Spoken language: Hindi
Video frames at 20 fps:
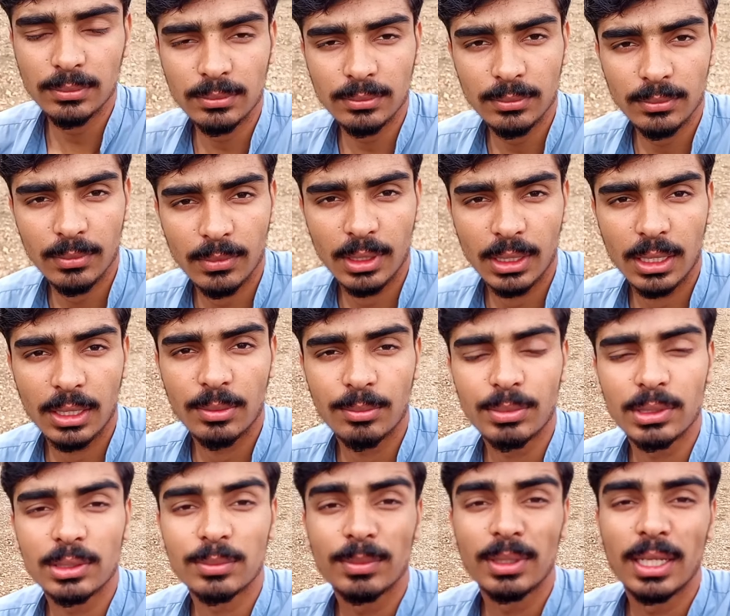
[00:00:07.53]
अब
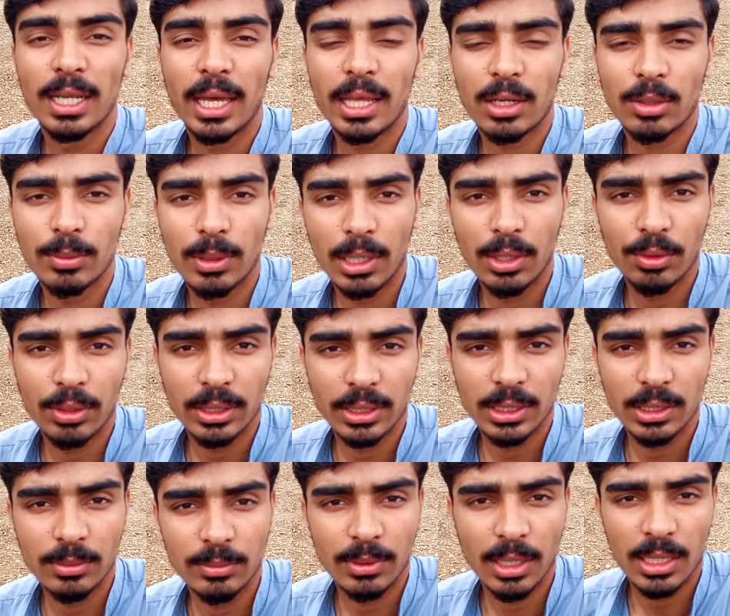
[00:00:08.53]
बिसमीम अल्लाम
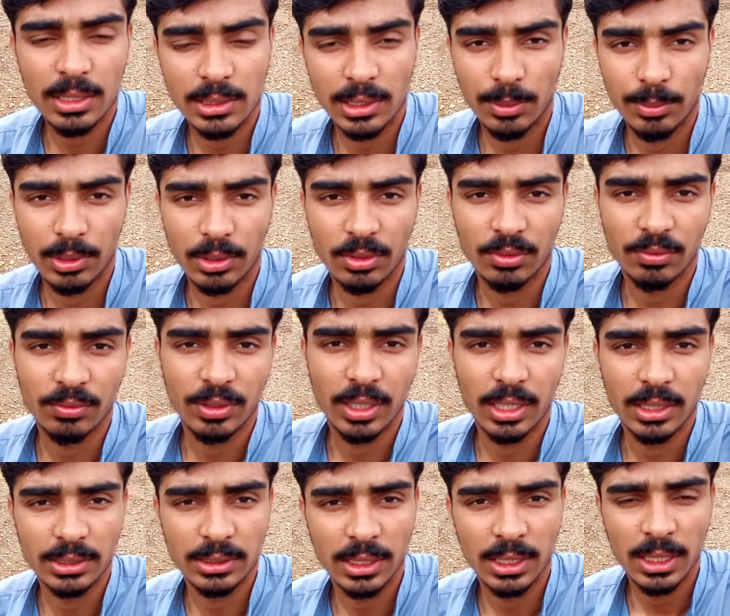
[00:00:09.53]

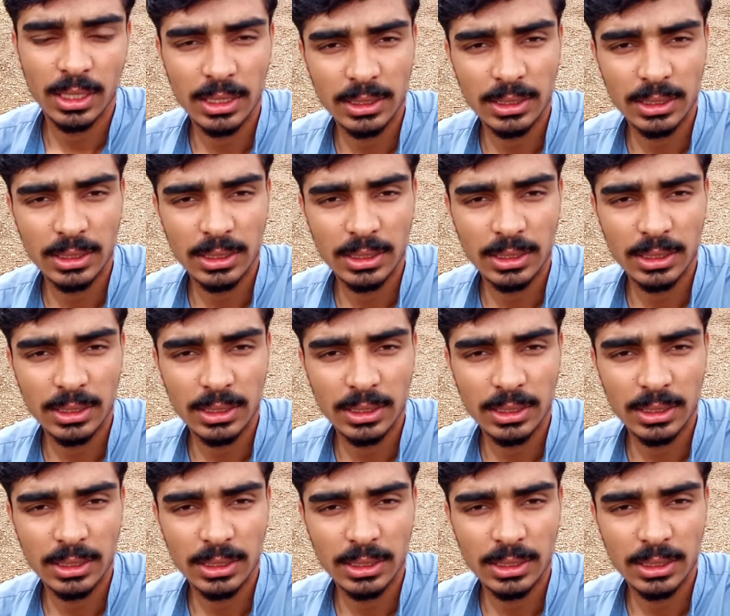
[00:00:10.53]
फ्रेंड